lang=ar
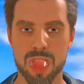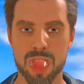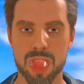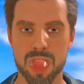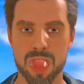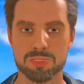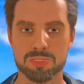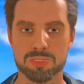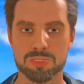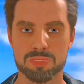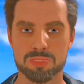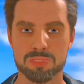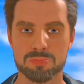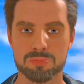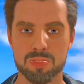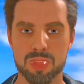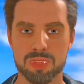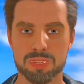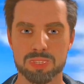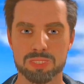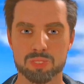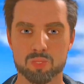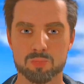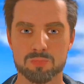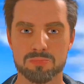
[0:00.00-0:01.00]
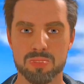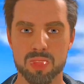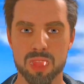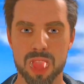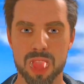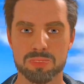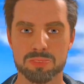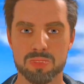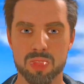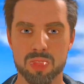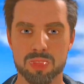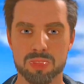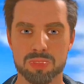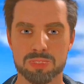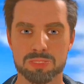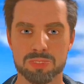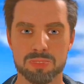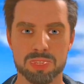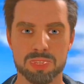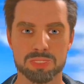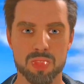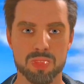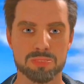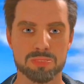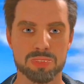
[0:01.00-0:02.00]
خلصت نفسك
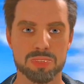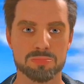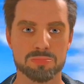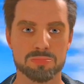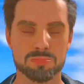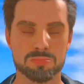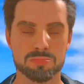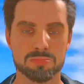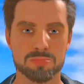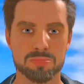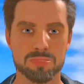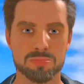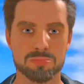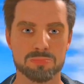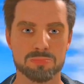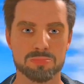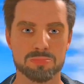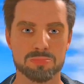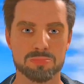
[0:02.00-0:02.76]
وخلصت سامعيك